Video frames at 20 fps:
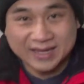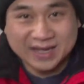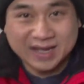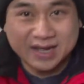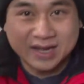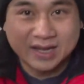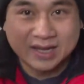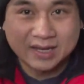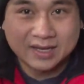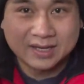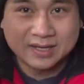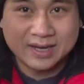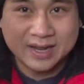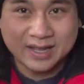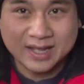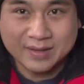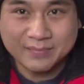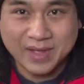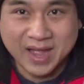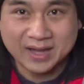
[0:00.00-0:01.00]
thôi nè
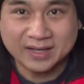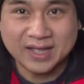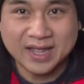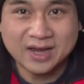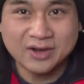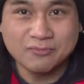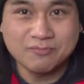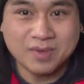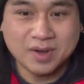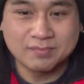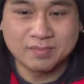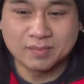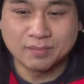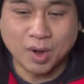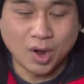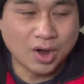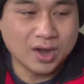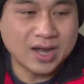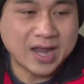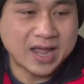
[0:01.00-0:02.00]
các bạn thấy lúc mình mình
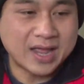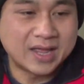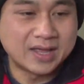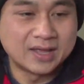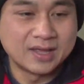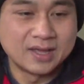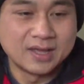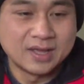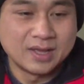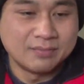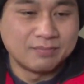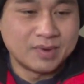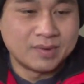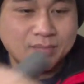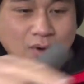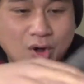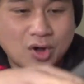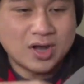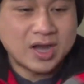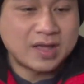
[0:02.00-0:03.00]
bỏ đây mình
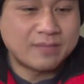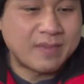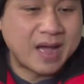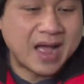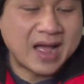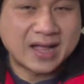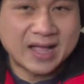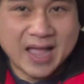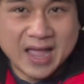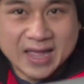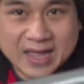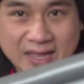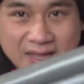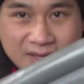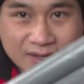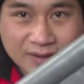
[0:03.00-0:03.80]
bỏ đây ba cây